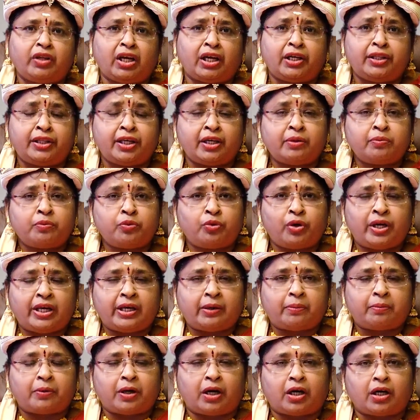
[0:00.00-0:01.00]
இதன்
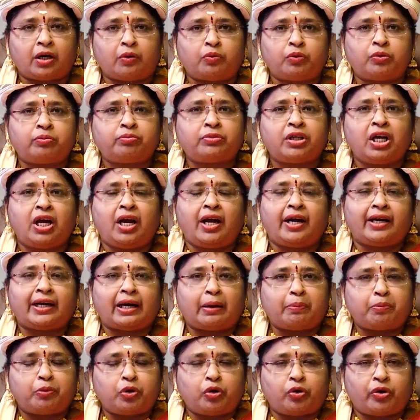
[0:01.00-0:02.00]
மூலியமாகவும்
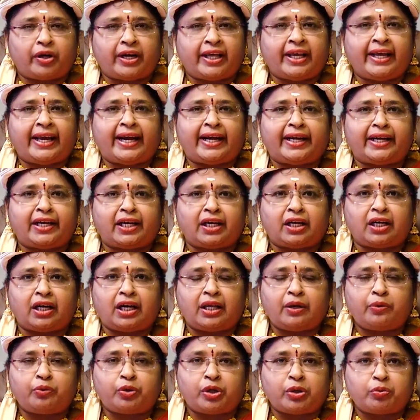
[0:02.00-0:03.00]
நம்மளோட
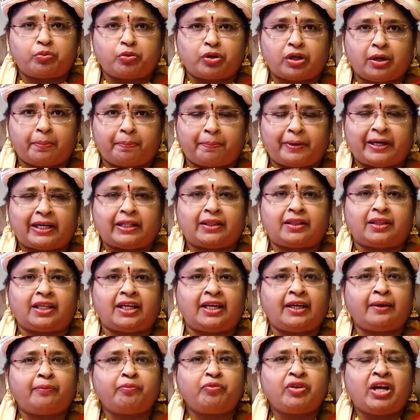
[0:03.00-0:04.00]
எண்ணங்களை
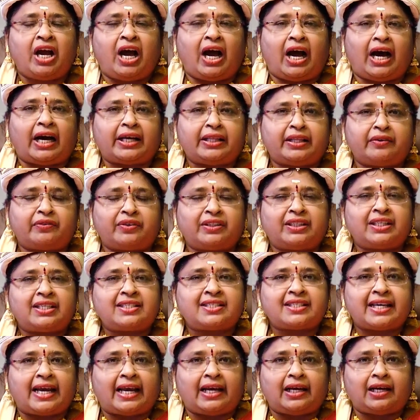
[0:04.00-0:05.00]
ஒருமுகப்படுத்தி அதை வந்து
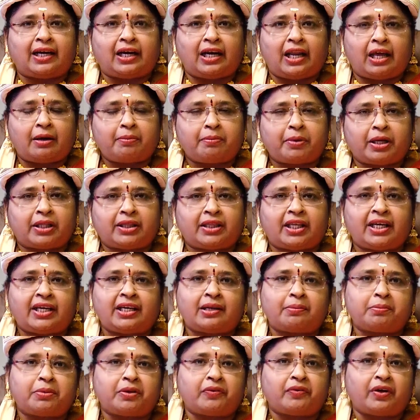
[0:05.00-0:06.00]
செயல்களாக மாற்றி
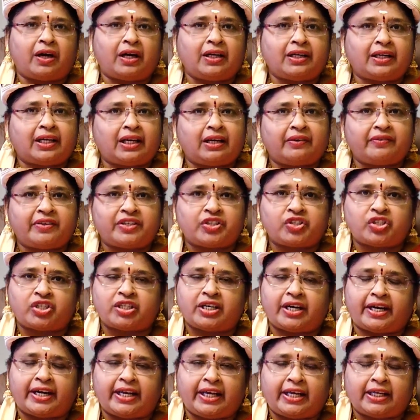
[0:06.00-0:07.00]
நம்ம வாழ்க்கையில்
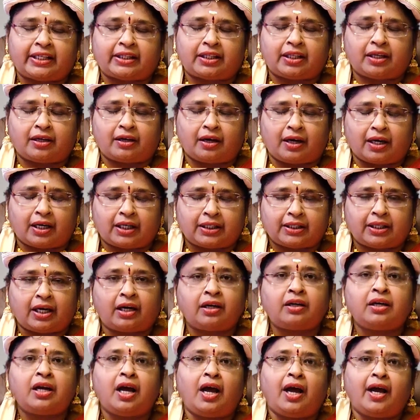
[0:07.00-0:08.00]
வெற்றி அடையிறதுக்காக
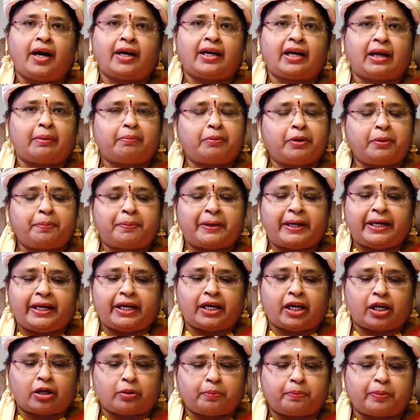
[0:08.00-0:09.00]
தான் நம்ம
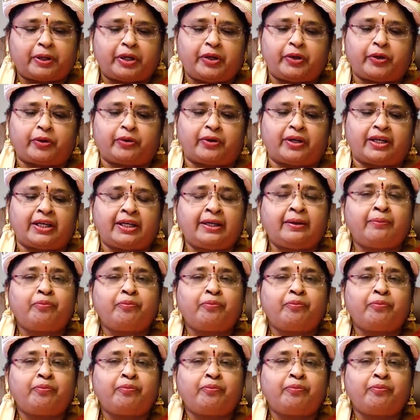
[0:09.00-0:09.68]
பரிகாரம் பண்ணுறோங்க